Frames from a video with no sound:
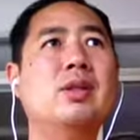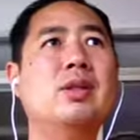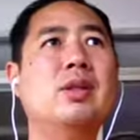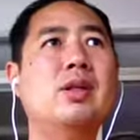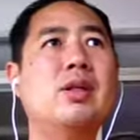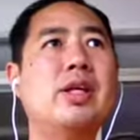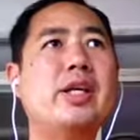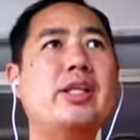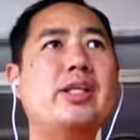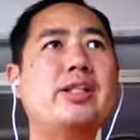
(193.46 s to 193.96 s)

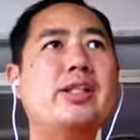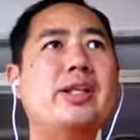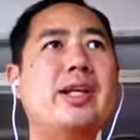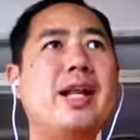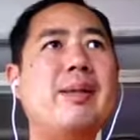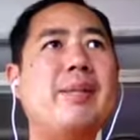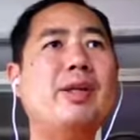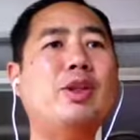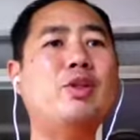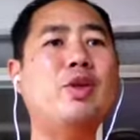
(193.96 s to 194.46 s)
แล้วคิดเชื่อ
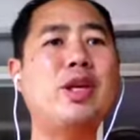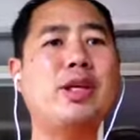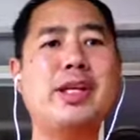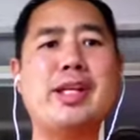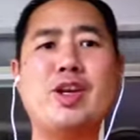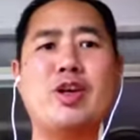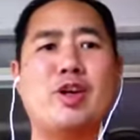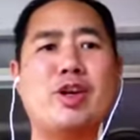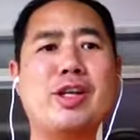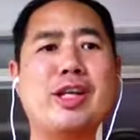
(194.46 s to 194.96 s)
รับให้ตัวเอง
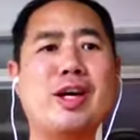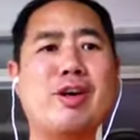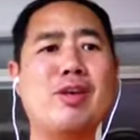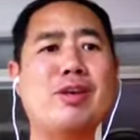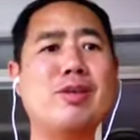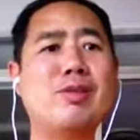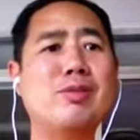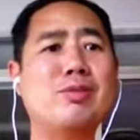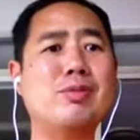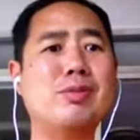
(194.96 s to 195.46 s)
ดีอยู่คนเดียว
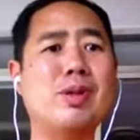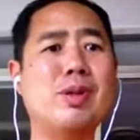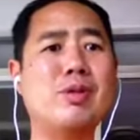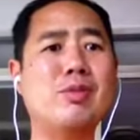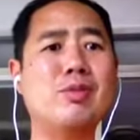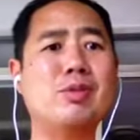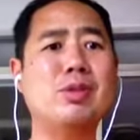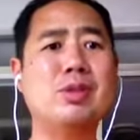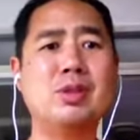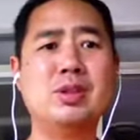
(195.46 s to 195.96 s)
แล้ว แล้ว
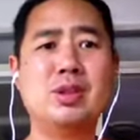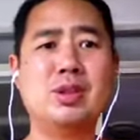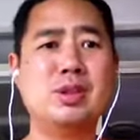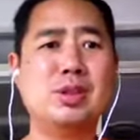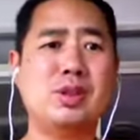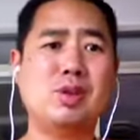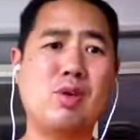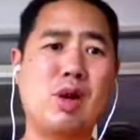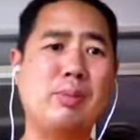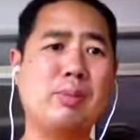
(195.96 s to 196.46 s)

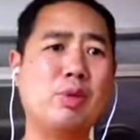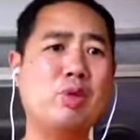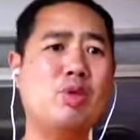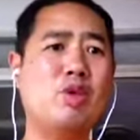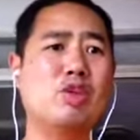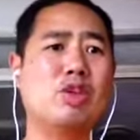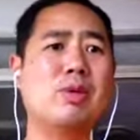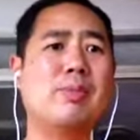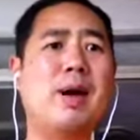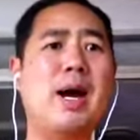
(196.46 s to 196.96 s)
ความทุกข์
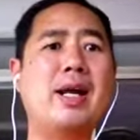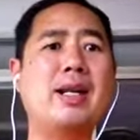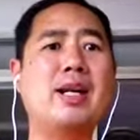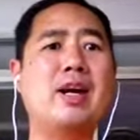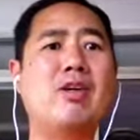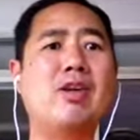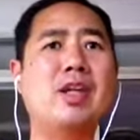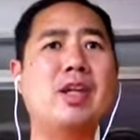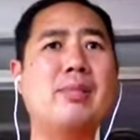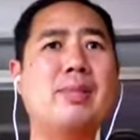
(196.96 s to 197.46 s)
ของชาวบ้าน
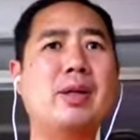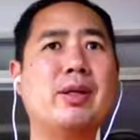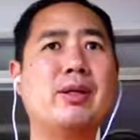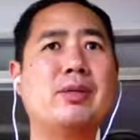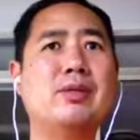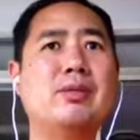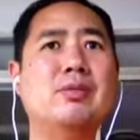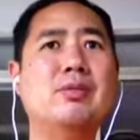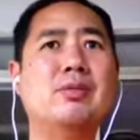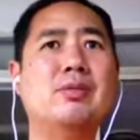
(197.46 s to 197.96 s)
เขาเนี่ยมัน
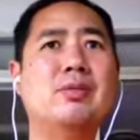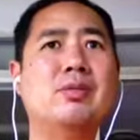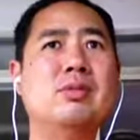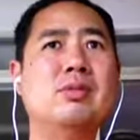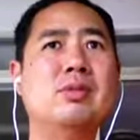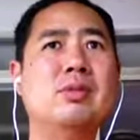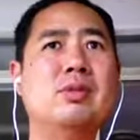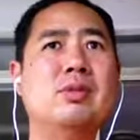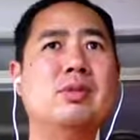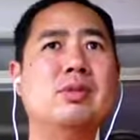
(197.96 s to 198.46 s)

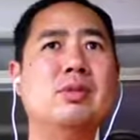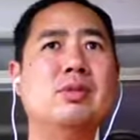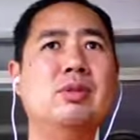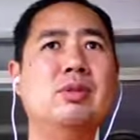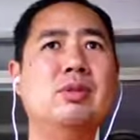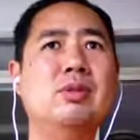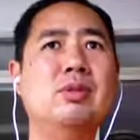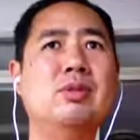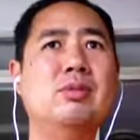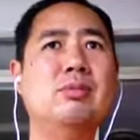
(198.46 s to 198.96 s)

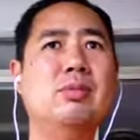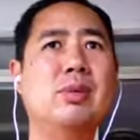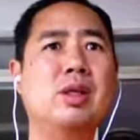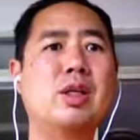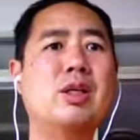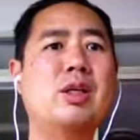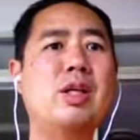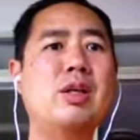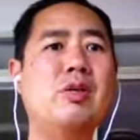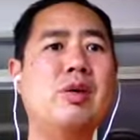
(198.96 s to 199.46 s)
มัน
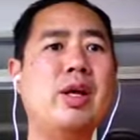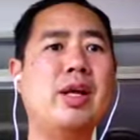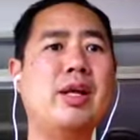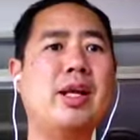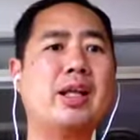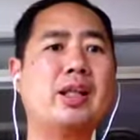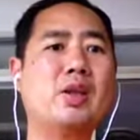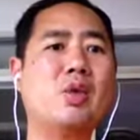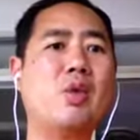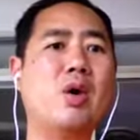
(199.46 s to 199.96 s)
ก็เรียกว่าเห็น
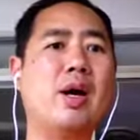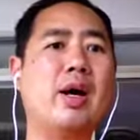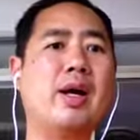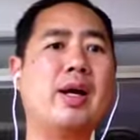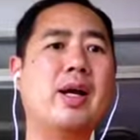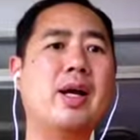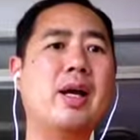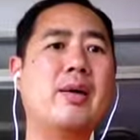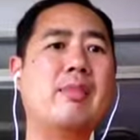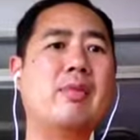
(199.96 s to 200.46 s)
แก่ตัว
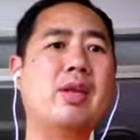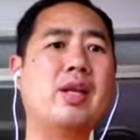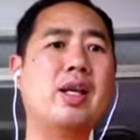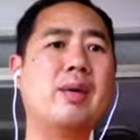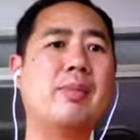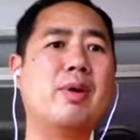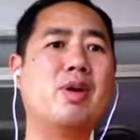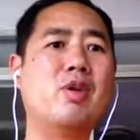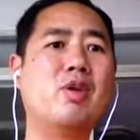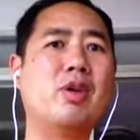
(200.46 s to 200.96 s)
นะครับ แล้วอ
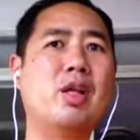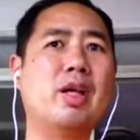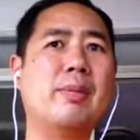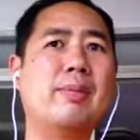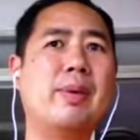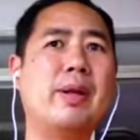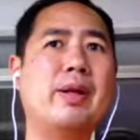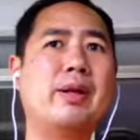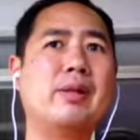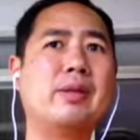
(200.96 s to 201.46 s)
ย่างบางคนเนี่
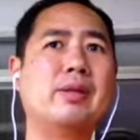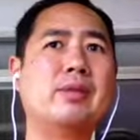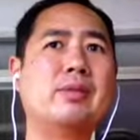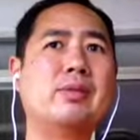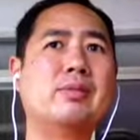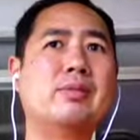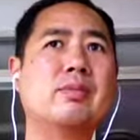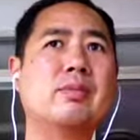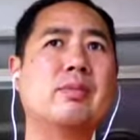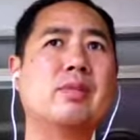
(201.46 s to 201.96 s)
ยเป็น
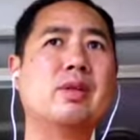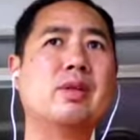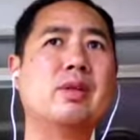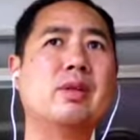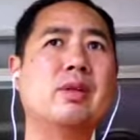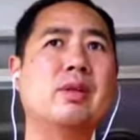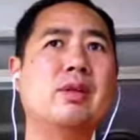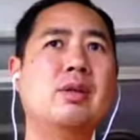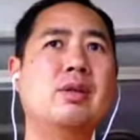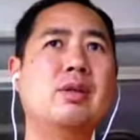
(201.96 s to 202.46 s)

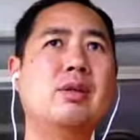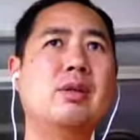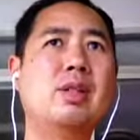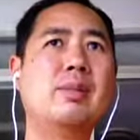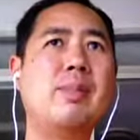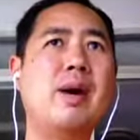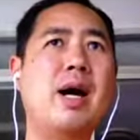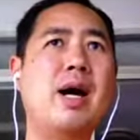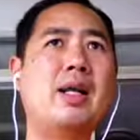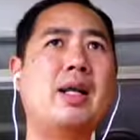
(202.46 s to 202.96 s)

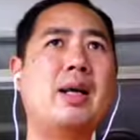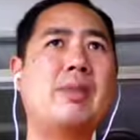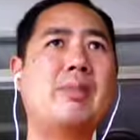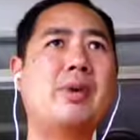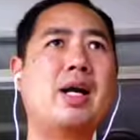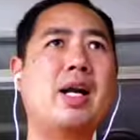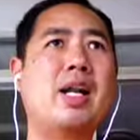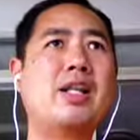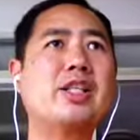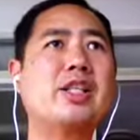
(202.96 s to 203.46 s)
ที่บ้าน
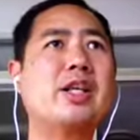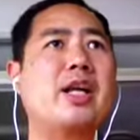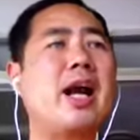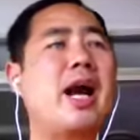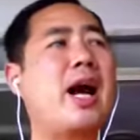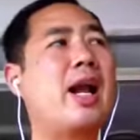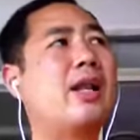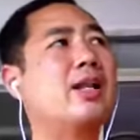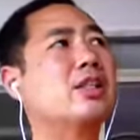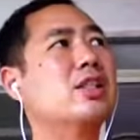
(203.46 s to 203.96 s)
ทำข้าราช
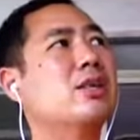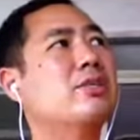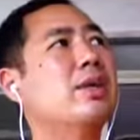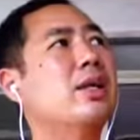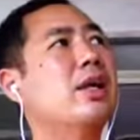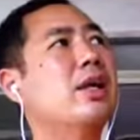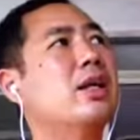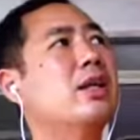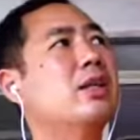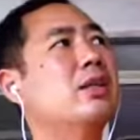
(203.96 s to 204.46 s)
การใช่ไหม
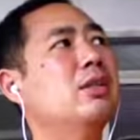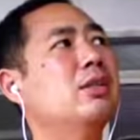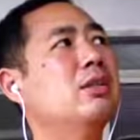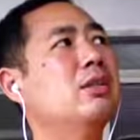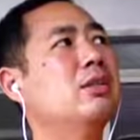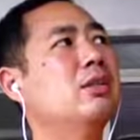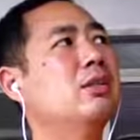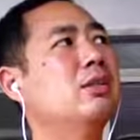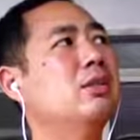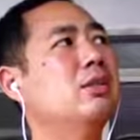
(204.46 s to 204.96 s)
ฮะ
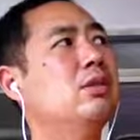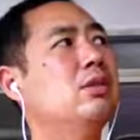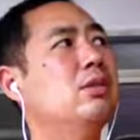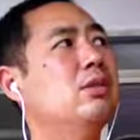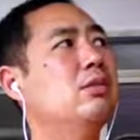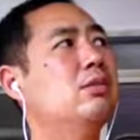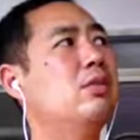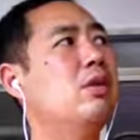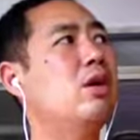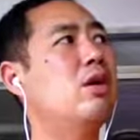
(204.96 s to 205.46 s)

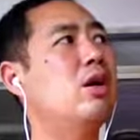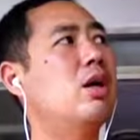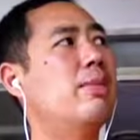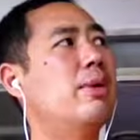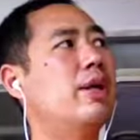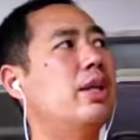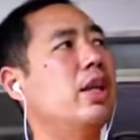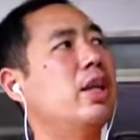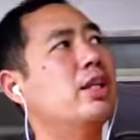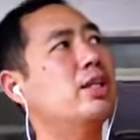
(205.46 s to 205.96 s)
พ่อก็
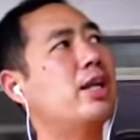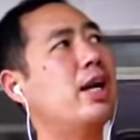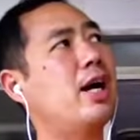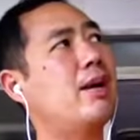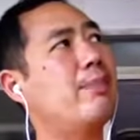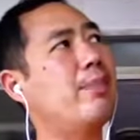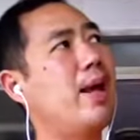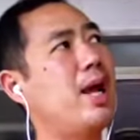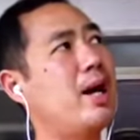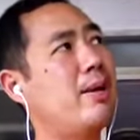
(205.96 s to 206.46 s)
เป็นข้าราชกา
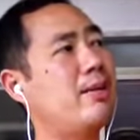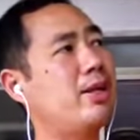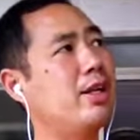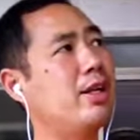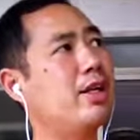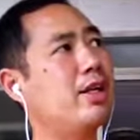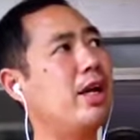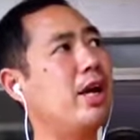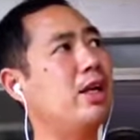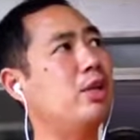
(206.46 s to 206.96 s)
รแม่ก็เป็น
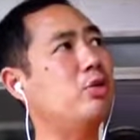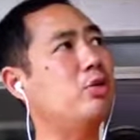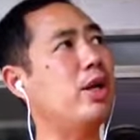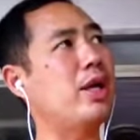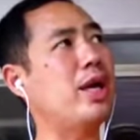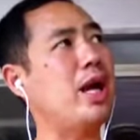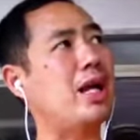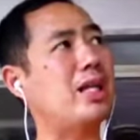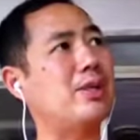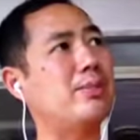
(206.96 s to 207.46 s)
ข้าราชการตัว
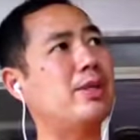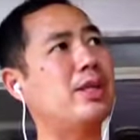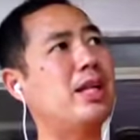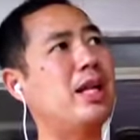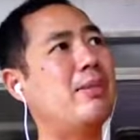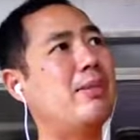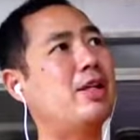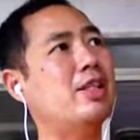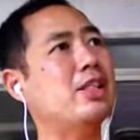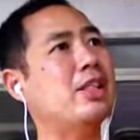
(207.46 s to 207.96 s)
เองอาจจะไม่ได้
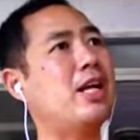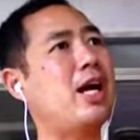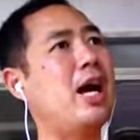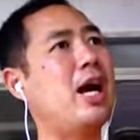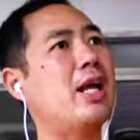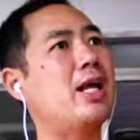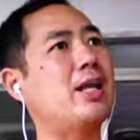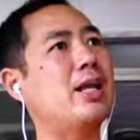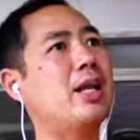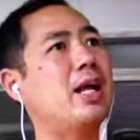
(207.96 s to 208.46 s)
รับราช
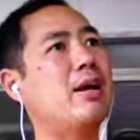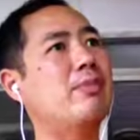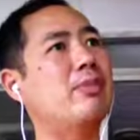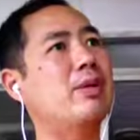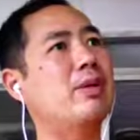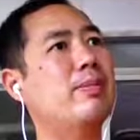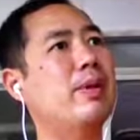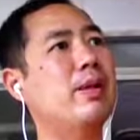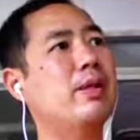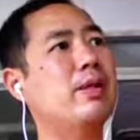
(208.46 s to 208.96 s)
การนะครับ
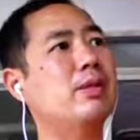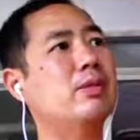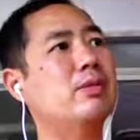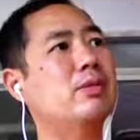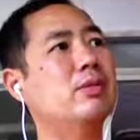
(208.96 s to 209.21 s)
ก็เป็น